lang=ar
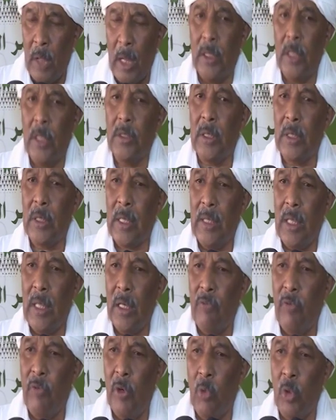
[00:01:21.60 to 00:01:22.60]
تحدثنا
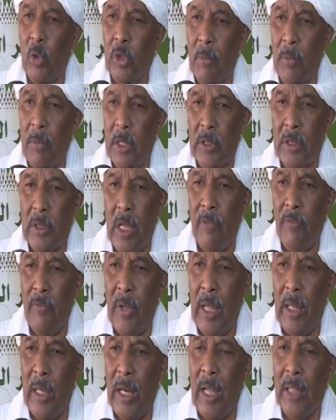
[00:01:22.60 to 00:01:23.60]
كذلك في المؤتمر
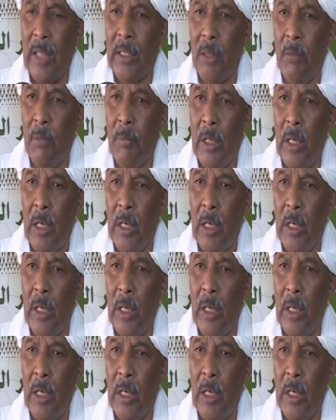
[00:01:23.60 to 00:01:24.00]
الصحفي عن عدد